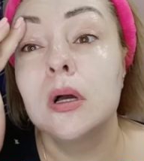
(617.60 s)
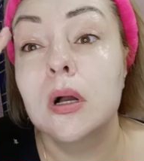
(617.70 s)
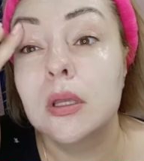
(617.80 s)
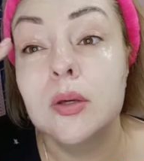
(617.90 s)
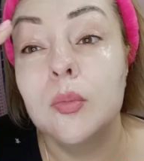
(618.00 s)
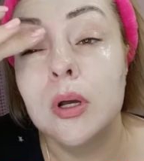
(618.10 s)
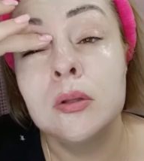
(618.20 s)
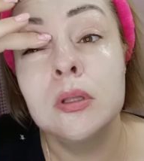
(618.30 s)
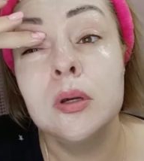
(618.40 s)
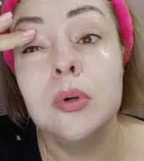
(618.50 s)
каким бы оно
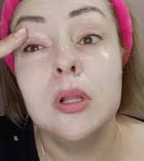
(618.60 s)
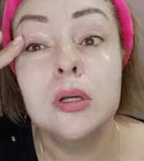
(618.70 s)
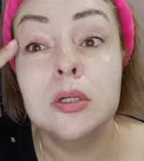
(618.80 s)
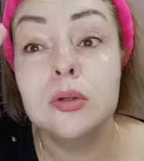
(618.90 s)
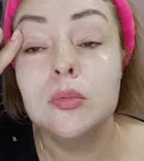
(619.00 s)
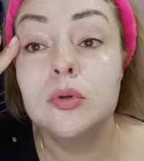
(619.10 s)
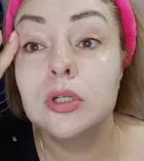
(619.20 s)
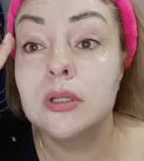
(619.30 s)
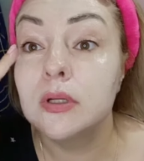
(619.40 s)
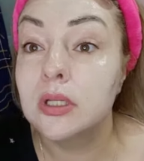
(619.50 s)
ни было, чтобы уж
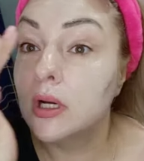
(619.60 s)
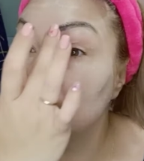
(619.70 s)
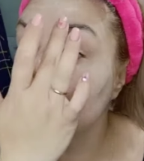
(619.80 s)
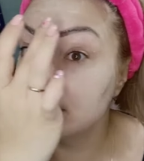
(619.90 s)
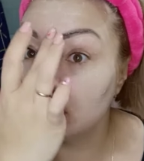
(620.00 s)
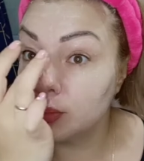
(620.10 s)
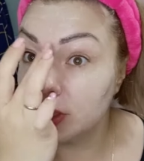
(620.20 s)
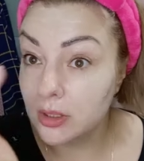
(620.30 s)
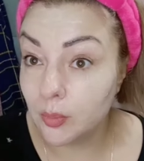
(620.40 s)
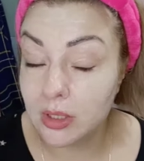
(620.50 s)
наверняка у нас с вами
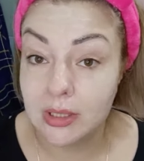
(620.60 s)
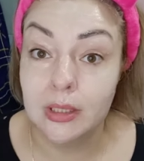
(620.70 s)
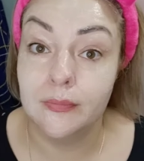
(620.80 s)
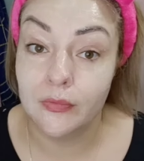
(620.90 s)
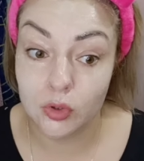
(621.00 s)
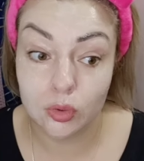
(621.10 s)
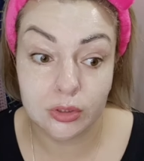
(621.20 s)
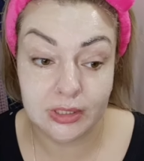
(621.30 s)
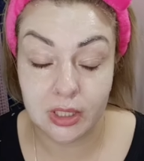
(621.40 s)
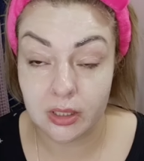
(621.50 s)
плохих бактерий в
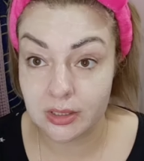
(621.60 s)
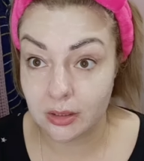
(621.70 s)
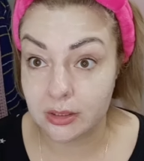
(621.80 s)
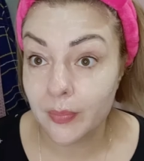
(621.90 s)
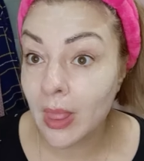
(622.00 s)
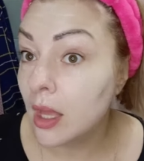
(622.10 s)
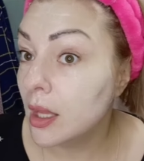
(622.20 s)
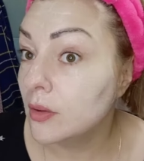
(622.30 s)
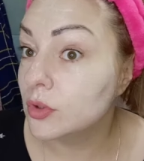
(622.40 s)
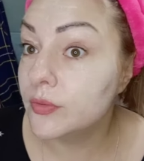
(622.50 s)
йогуртах не оказалось.
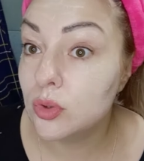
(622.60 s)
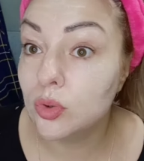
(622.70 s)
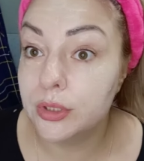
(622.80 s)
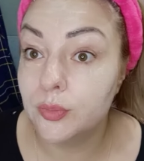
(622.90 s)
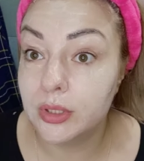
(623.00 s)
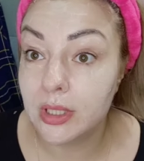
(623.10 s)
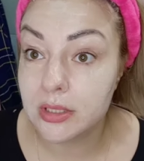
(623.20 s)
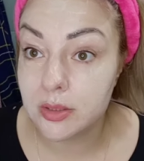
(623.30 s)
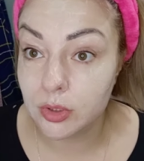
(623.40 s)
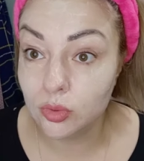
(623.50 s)
Вот и все, ходим
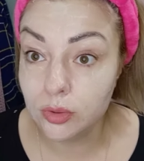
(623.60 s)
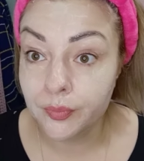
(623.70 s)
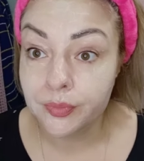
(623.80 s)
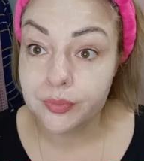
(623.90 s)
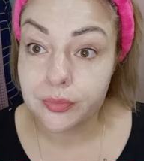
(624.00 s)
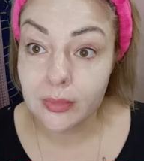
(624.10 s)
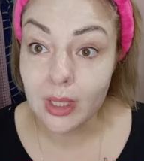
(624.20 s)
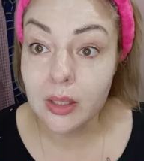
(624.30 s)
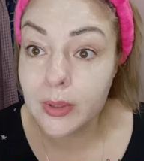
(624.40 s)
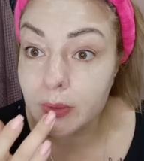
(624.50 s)
15 минут,
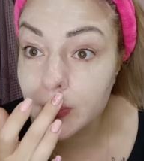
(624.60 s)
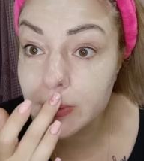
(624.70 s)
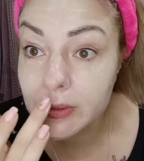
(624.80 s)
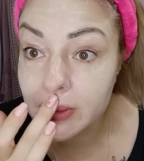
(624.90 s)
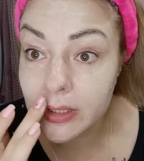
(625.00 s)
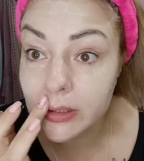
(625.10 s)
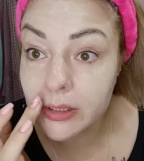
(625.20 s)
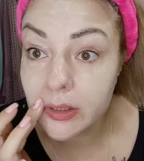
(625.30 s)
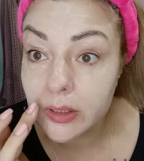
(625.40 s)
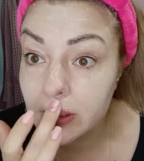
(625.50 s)
и потом будем смотреть
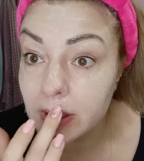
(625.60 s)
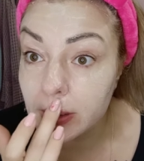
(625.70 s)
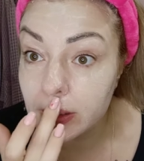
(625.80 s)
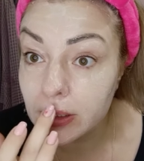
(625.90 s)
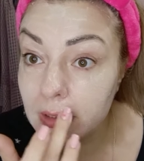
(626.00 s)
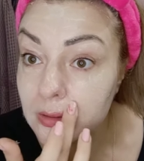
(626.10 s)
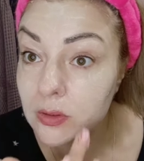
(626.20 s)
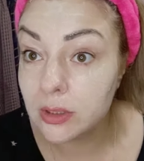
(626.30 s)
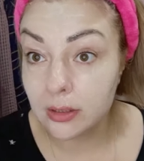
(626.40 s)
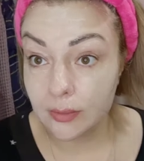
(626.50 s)
на
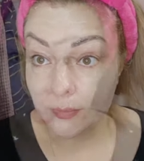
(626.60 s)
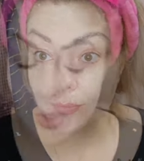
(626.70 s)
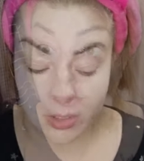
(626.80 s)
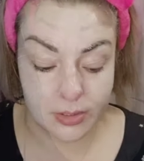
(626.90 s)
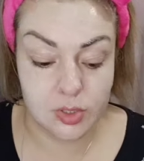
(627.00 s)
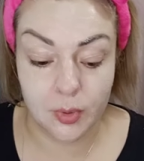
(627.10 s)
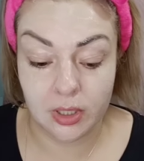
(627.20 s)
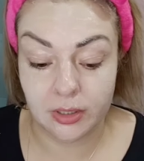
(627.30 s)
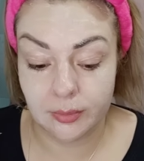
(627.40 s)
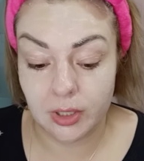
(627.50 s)
результат.
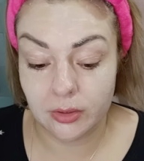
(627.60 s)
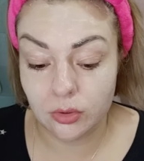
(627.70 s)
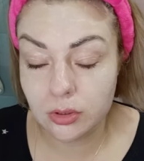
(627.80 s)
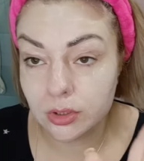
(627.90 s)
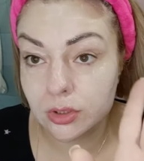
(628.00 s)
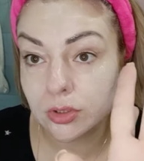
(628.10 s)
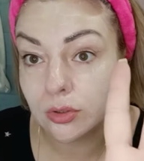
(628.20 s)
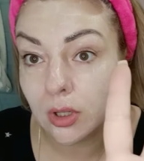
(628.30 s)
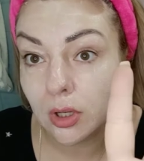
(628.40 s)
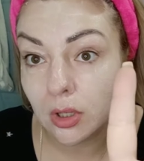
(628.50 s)
Пока крем для ног
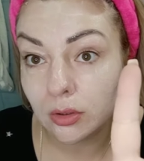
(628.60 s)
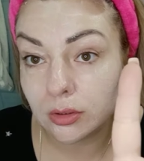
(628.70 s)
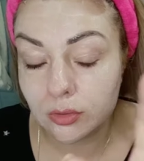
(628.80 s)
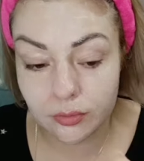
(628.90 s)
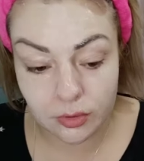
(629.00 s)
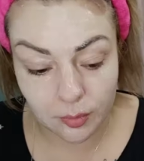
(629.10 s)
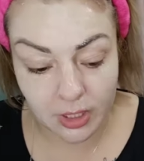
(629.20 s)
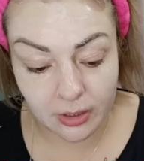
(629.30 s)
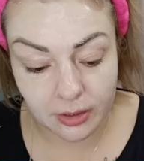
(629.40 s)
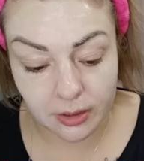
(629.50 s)
нанесу, он такой вот
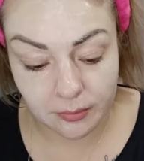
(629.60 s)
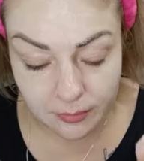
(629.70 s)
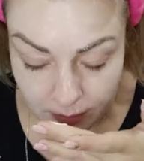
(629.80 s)
беленький,